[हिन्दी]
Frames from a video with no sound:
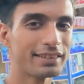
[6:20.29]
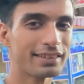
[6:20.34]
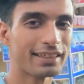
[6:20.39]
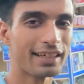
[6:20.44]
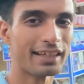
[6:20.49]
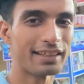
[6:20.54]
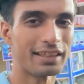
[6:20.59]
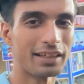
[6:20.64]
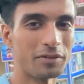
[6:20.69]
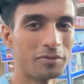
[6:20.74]

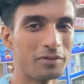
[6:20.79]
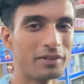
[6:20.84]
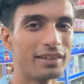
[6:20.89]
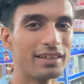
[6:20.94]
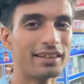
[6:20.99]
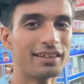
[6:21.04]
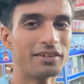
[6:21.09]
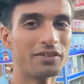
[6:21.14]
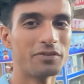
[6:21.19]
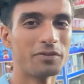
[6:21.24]
खत्म
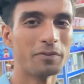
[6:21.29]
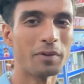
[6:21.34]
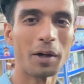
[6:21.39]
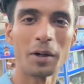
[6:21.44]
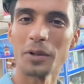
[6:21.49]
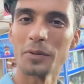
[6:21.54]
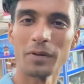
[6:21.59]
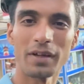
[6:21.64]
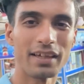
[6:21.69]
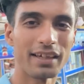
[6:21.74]

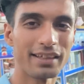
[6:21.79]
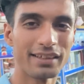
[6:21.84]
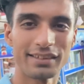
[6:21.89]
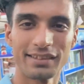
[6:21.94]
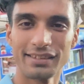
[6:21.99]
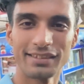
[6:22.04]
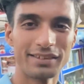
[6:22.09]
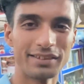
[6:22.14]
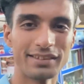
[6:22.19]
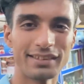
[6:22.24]
बाबर भाई
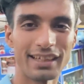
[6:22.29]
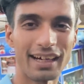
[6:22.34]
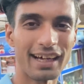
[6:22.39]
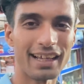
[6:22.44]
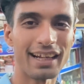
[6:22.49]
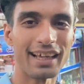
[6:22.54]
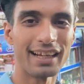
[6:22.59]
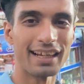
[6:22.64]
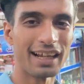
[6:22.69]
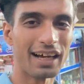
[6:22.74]
जा
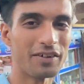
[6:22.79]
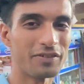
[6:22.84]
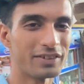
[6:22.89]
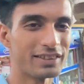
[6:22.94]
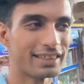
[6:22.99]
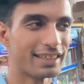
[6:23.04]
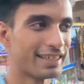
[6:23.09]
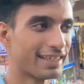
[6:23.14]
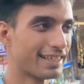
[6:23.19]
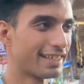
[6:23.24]
रहे हैं अल्लाह हाफिज